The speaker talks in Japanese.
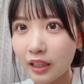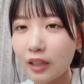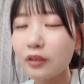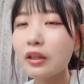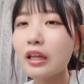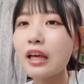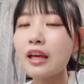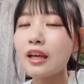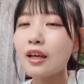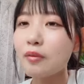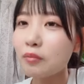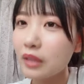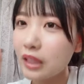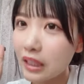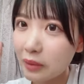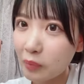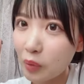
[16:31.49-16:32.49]
うあのね
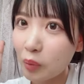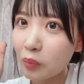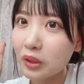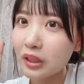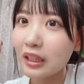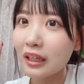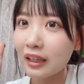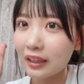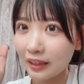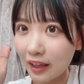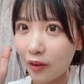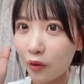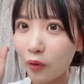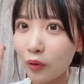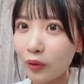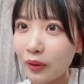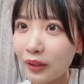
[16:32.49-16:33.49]
ミキも思ってなかった
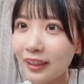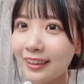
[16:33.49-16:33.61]
よ